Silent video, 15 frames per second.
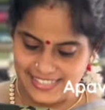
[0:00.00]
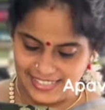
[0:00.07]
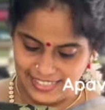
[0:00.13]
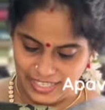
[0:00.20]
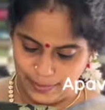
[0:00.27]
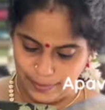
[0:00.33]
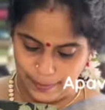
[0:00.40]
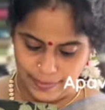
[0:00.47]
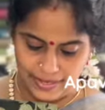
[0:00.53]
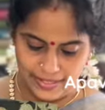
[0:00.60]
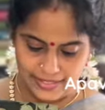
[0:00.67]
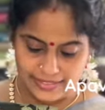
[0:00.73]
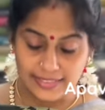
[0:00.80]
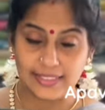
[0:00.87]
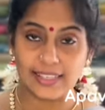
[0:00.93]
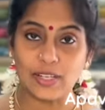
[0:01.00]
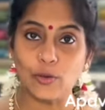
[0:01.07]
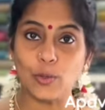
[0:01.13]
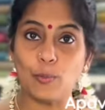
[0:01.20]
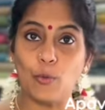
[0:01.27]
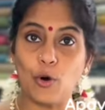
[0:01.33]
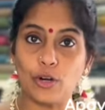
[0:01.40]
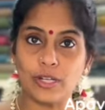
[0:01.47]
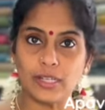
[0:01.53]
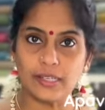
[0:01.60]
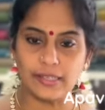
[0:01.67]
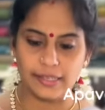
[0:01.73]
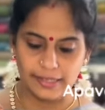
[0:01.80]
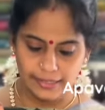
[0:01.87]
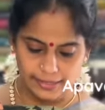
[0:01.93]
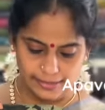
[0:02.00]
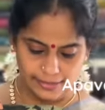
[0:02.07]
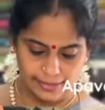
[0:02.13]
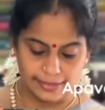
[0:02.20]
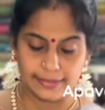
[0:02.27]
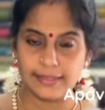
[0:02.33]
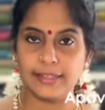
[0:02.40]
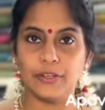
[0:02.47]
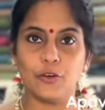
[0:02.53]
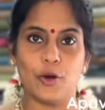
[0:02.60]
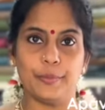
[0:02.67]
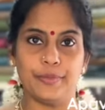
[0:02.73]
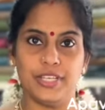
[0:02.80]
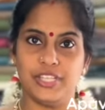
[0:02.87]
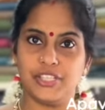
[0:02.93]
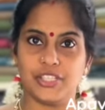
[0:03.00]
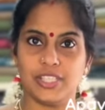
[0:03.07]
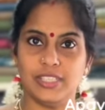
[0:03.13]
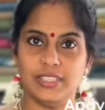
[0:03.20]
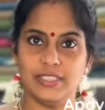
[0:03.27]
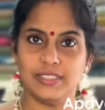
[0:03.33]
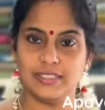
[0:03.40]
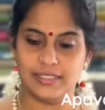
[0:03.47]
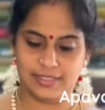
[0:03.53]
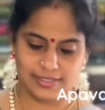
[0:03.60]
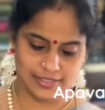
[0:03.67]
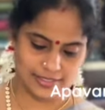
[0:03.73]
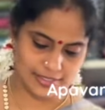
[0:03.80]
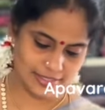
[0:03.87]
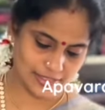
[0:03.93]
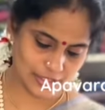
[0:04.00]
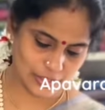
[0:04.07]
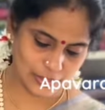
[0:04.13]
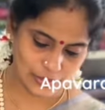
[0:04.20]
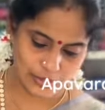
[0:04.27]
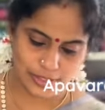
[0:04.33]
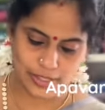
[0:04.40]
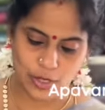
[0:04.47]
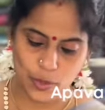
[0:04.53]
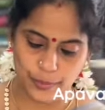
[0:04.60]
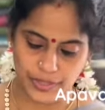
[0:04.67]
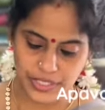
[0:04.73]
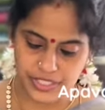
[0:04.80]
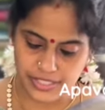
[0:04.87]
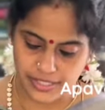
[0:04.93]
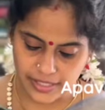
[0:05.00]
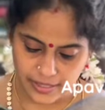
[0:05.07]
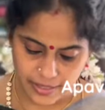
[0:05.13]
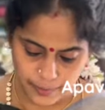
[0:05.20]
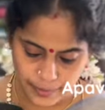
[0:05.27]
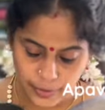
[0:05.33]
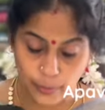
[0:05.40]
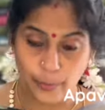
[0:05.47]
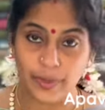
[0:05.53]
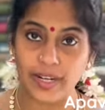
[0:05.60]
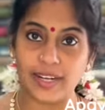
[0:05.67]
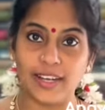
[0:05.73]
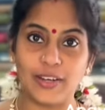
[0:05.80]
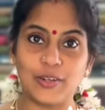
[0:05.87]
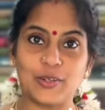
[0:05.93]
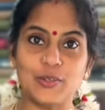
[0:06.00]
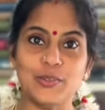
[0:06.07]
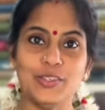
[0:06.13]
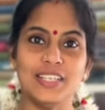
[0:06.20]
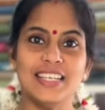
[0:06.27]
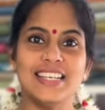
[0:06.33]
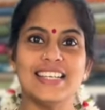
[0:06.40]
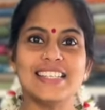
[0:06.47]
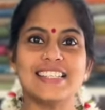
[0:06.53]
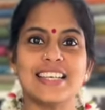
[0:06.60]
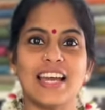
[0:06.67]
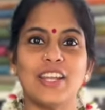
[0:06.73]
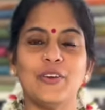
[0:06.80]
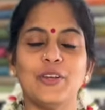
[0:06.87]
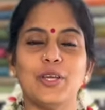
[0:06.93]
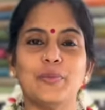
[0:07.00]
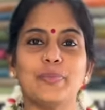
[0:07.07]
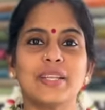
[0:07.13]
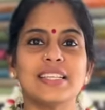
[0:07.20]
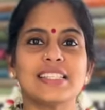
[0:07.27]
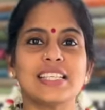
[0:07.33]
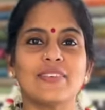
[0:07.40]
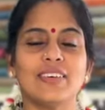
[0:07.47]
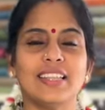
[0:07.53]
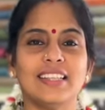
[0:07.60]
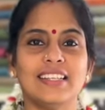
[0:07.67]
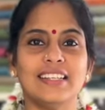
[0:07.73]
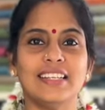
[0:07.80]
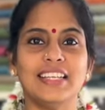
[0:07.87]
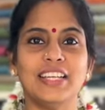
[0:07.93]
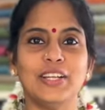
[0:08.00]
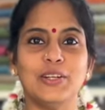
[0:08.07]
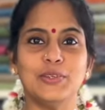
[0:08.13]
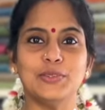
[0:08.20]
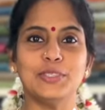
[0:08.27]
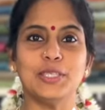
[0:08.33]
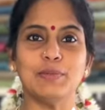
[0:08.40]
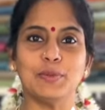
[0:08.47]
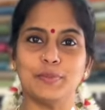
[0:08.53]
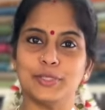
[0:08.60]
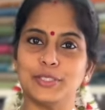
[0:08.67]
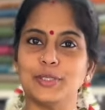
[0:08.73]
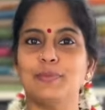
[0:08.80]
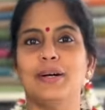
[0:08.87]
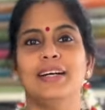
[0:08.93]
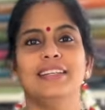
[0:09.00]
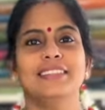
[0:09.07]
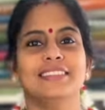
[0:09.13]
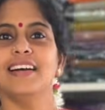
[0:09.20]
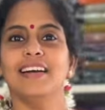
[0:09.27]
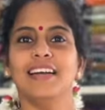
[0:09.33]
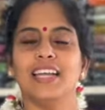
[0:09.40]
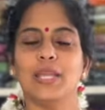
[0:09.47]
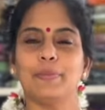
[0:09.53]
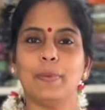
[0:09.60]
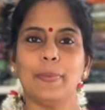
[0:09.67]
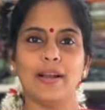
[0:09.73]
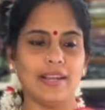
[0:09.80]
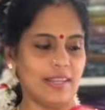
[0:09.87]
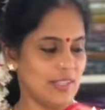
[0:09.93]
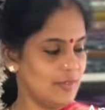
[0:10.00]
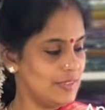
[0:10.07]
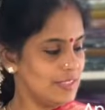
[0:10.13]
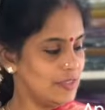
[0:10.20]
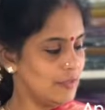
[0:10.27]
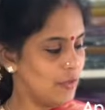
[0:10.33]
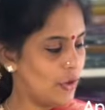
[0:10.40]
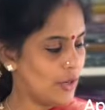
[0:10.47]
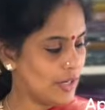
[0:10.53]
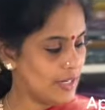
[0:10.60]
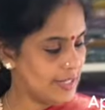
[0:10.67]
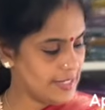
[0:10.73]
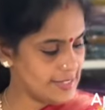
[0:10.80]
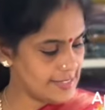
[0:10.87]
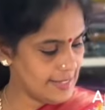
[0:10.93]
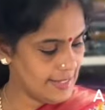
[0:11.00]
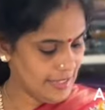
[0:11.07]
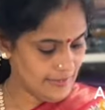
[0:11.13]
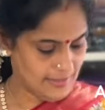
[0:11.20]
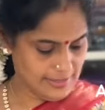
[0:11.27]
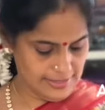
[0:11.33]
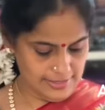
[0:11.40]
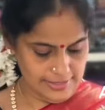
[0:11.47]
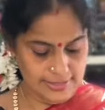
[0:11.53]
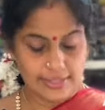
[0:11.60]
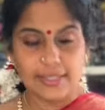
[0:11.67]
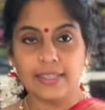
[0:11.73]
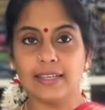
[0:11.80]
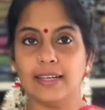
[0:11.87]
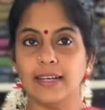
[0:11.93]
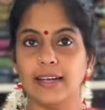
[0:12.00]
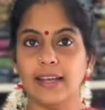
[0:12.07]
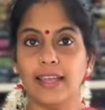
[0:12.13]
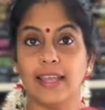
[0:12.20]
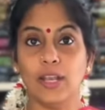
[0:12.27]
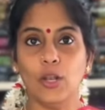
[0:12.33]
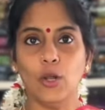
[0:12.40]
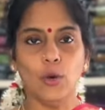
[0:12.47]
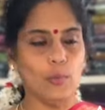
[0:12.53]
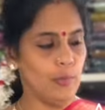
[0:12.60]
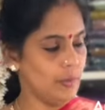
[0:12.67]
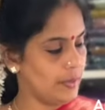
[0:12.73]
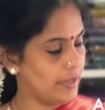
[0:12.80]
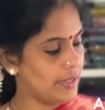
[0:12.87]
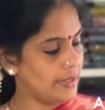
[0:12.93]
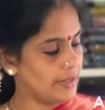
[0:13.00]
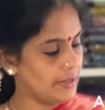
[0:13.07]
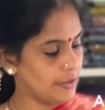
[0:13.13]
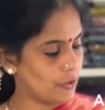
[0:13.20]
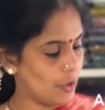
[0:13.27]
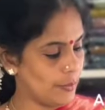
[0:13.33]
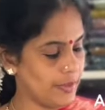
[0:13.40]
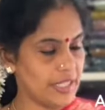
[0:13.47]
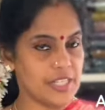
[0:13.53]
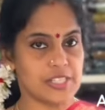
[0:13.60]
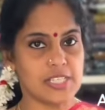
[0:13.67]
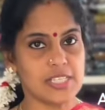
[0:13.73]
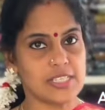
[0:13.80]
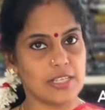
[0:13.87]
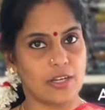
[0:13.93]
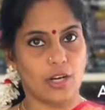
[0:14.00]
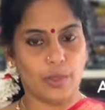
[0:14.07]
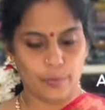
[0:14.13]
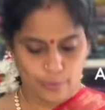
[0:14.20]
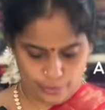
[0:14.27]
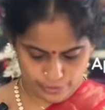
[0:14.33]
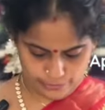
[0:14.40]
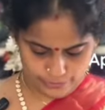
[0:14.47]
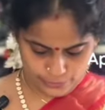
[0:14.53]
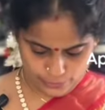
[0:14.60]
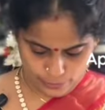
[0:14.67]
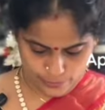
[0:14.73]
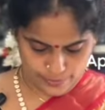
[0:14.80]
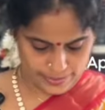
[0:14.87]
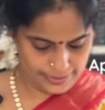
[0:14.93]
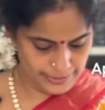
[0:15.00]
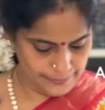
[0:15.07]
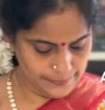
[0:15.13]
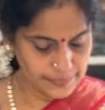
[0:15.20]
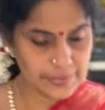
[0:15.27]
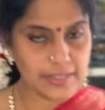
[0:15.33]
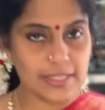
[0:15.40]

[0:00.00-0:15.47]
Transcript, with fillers: டிசைனில் இப்போ பார்க்குறது நல்ல ஒரு பாட்டில் க்ரீன் அண்ட் லைட் க்ரீன் காம்பினேஷன் காம்பினேஷன் எல்லாமே ரொம்ப அழகாக இருக்கும் சாரியுடைய ப்ரைஸ் செவன் தேர்ட்டி எழுநூற்றி முப்பது ரூபா இப்போ பார்க்குறது வந்து ஃப்ளாரல் டிசைனில் வந்து எல்லோவும் ரெட் கலர் காம்பினேஷன் ஜக்காட் பார்டர் வந்திருக்கும் பாருங்கள்